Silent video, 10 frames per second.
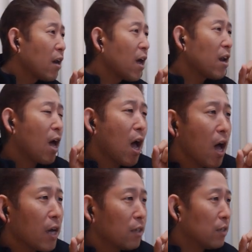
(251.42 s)
れ
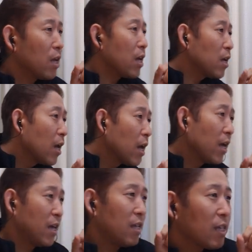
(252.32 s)
らい、え、
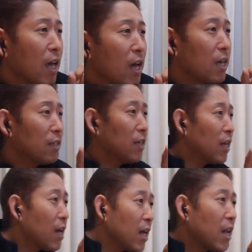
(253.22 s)
え、てした
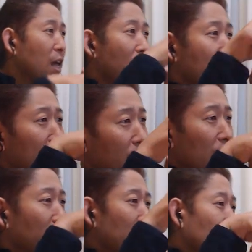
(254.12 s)
られい、
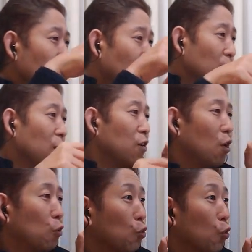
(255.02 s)
え、え、
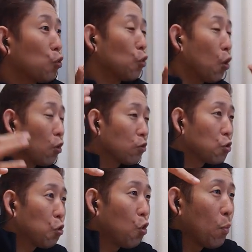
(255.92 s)
すごいすごい。
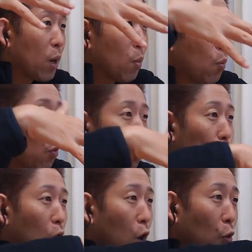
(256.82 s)
照明ももの
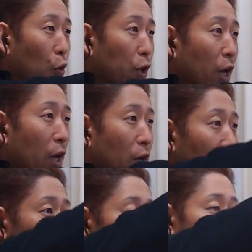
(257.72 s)
すごくかっこいいね。
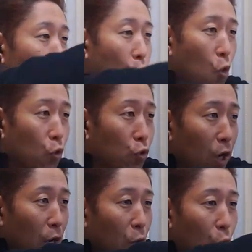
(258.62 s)
4本ぐ
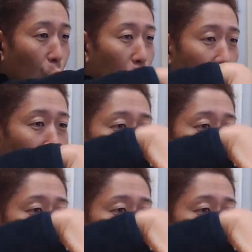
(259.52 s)
らいのこうね、